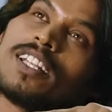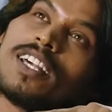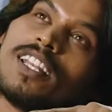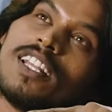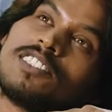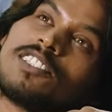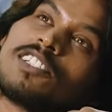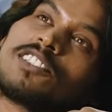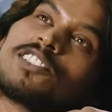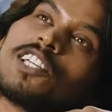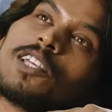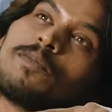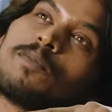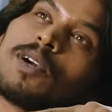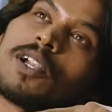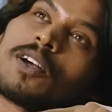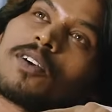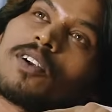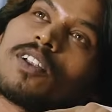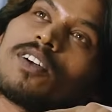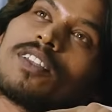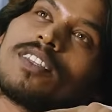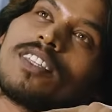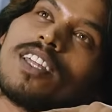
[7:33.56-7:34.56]
में उसका नाम
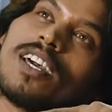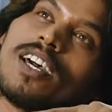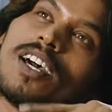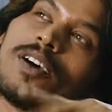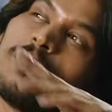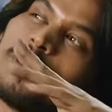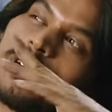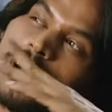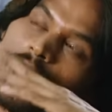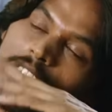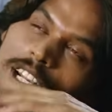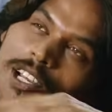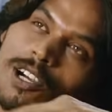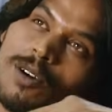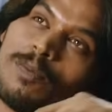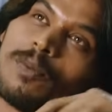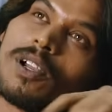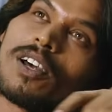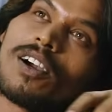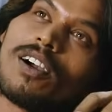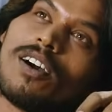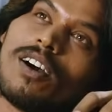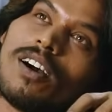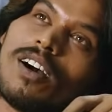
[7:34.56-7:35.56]
बदल दे और उसको जल्दी से बाहर